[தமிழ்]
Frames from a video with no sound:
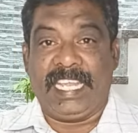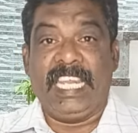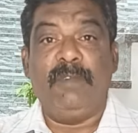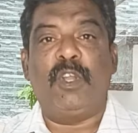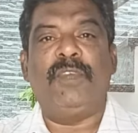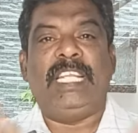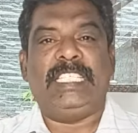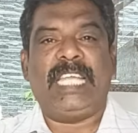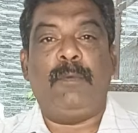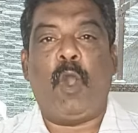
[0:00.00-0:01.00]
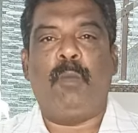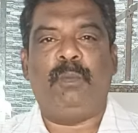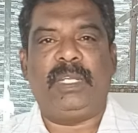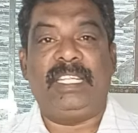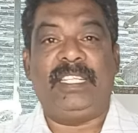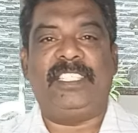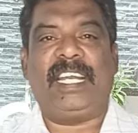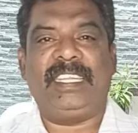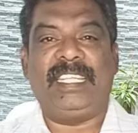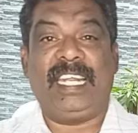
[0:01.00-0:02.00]
இனி ஒரு விதி செய்வோம் இந்த
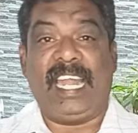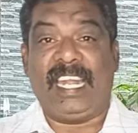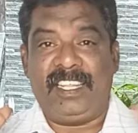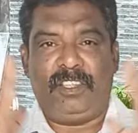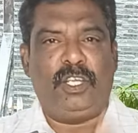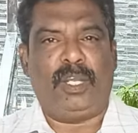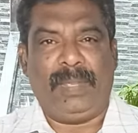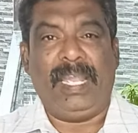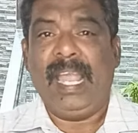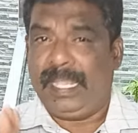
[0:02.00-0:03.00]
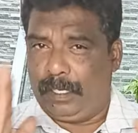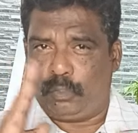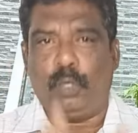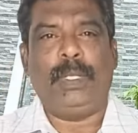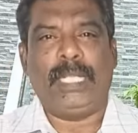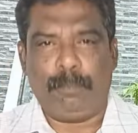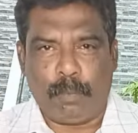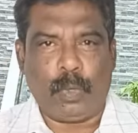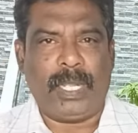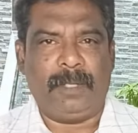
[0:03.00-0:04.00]
ஜகத்தினை அழித்துவிடவே என்று சொல்வதைப்
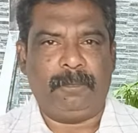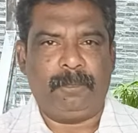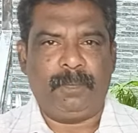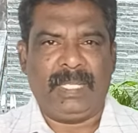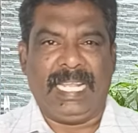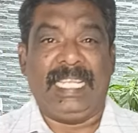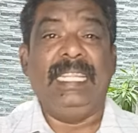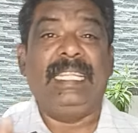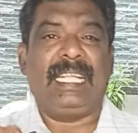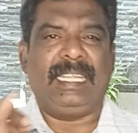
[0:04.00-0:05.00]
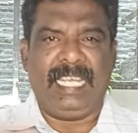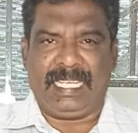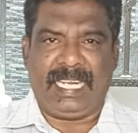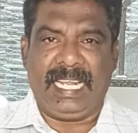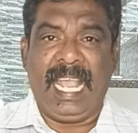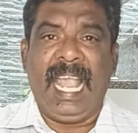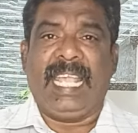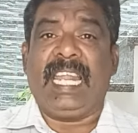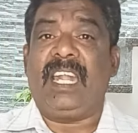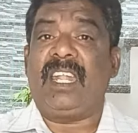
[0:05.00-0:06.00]
போல இந்த தேர்தல்
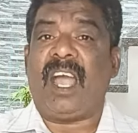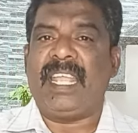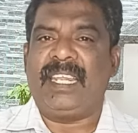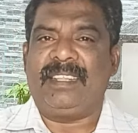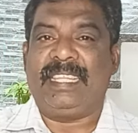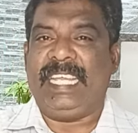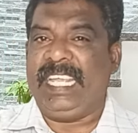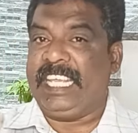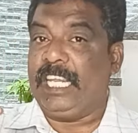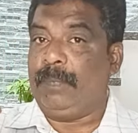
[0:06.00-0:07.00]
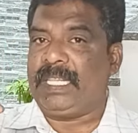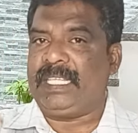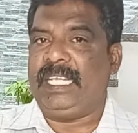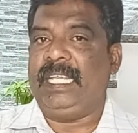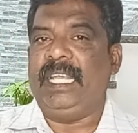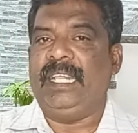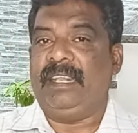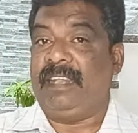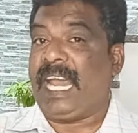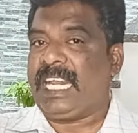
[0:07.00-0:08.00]
இரண்டாயிரத்தி இருபத்தி
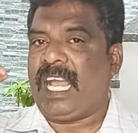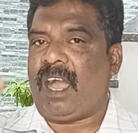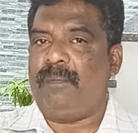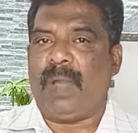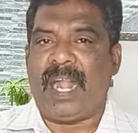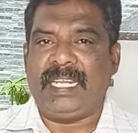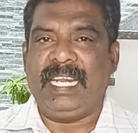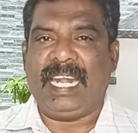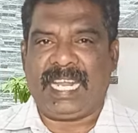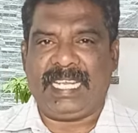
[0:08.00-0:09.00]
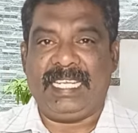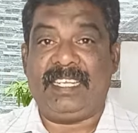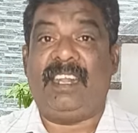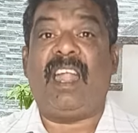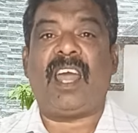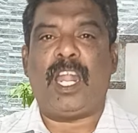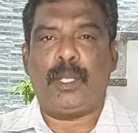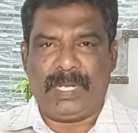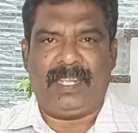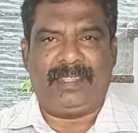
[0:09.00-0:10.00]
நான்காம் ஆண்டில் நடக்கின்ற
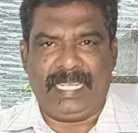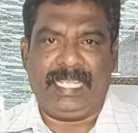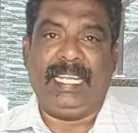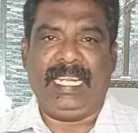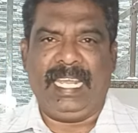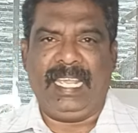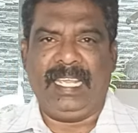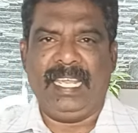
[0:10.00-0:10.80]
நாடாளுமன்ற தேர்தலிலே